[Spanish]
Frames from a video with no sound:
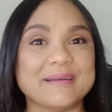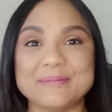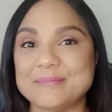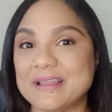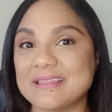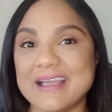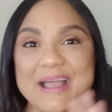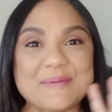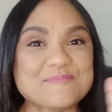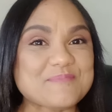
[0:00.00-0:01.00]
¿verdad?
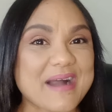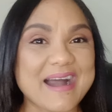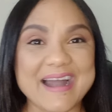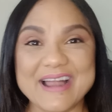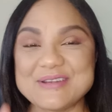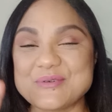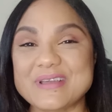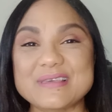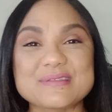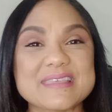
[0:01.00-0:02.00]
Acampar, lo
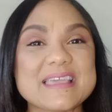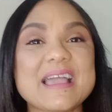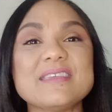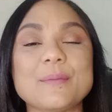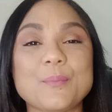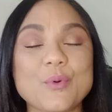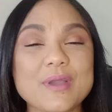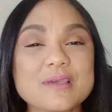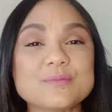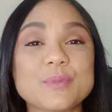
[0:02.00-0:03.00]
que sea, y
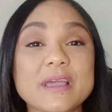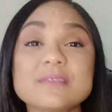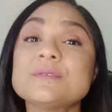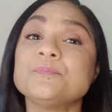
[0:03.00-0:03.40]
después, pues,